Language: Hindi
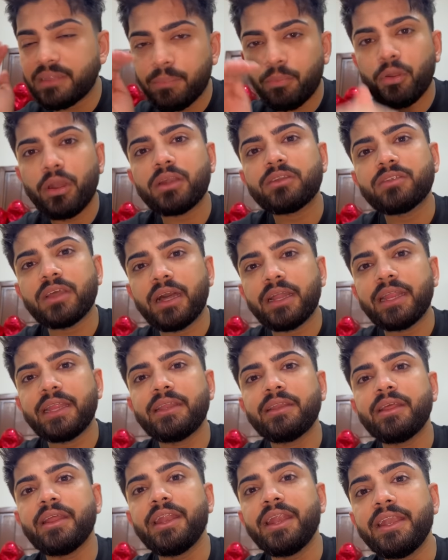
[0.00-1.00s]
से प्रोडक्ट्स आ रहे
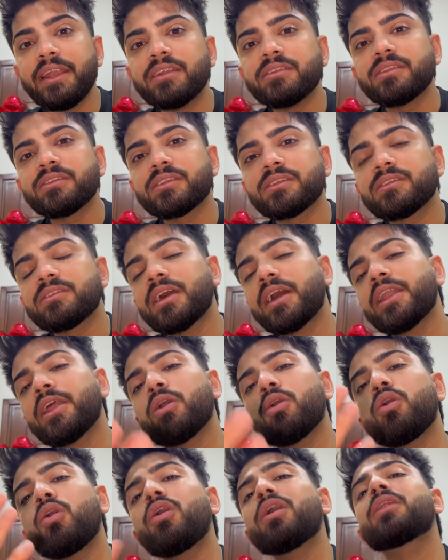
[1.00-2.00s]
हैं इंग्रेडिएंट्स इसके सारे
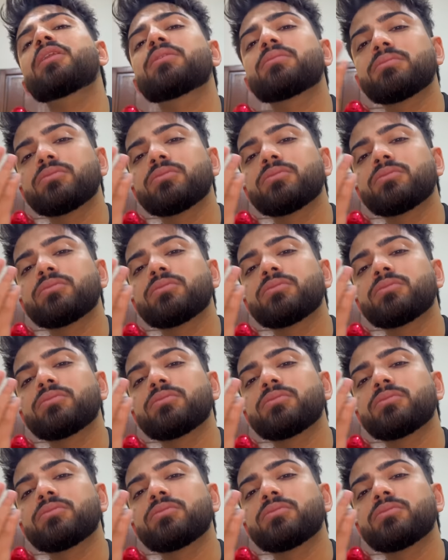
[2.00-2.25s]
और